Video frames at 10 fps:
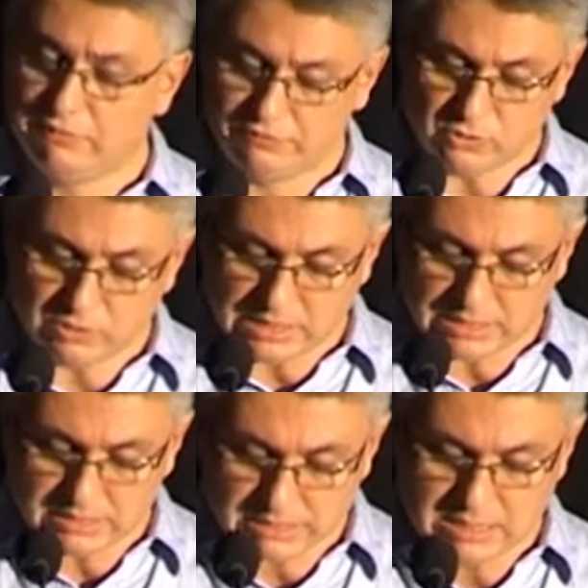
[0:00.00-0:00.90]

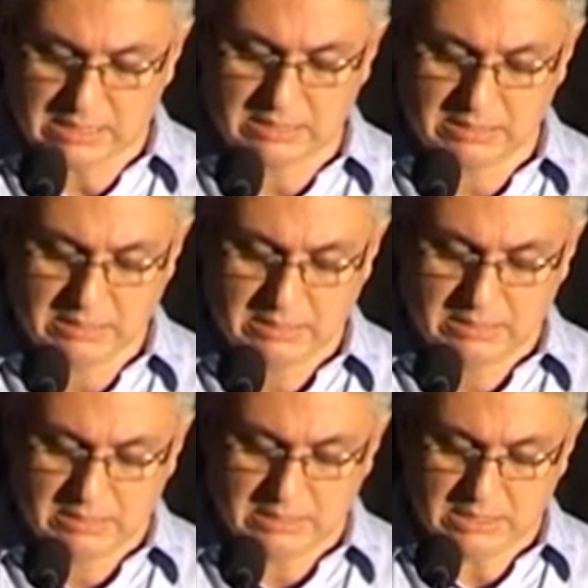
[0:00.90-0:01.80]
fortalecer
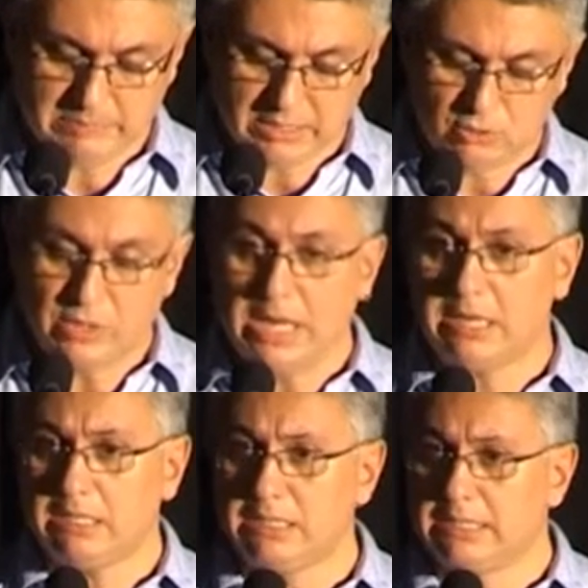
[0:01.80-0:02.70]
y
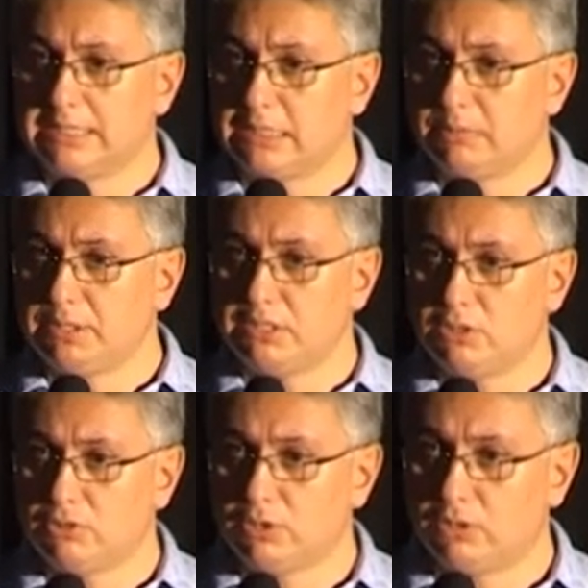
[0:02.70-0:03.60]
mejorar el
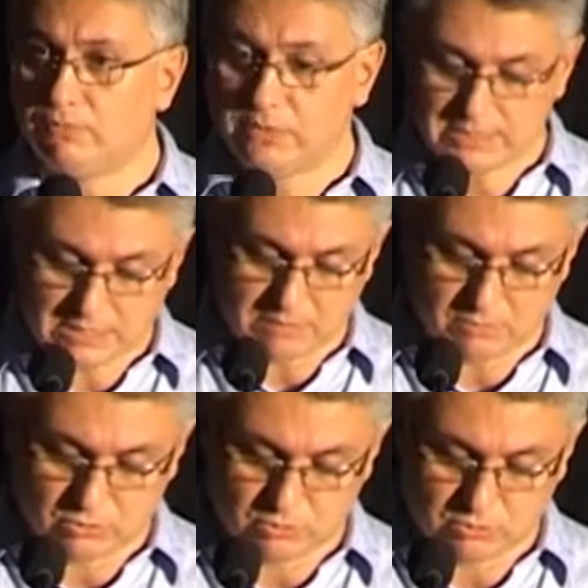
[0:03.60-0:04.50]
servicio que
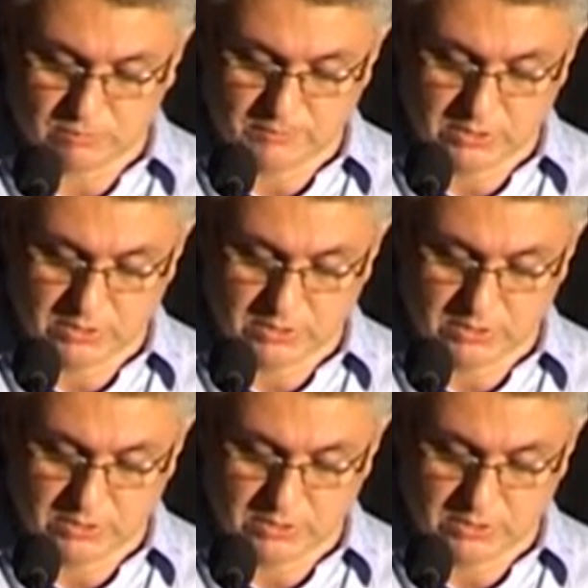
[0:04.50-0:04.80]
ofrecemos.